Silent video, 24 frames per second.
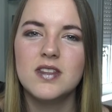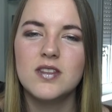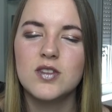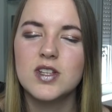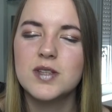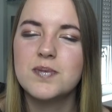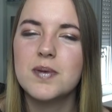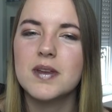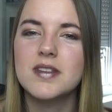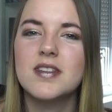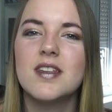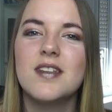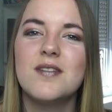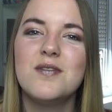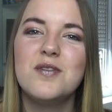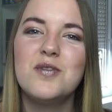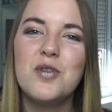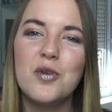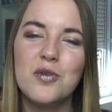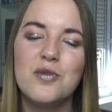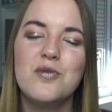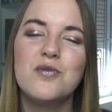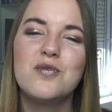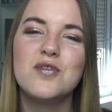J'espère que cette
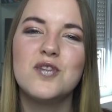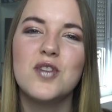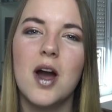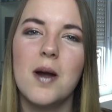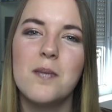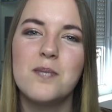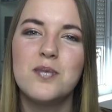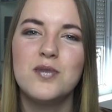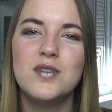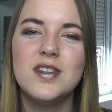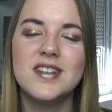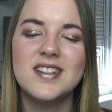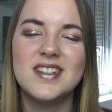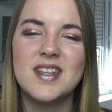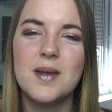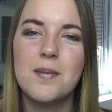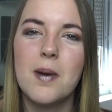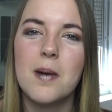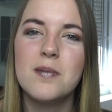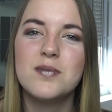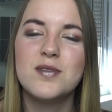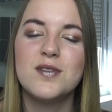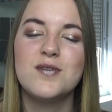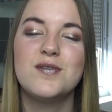vidéo vous aura plu. N'hésitez
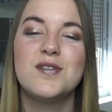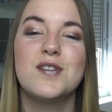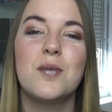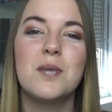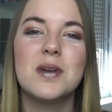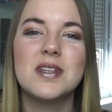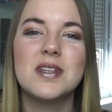pas à me suivre sur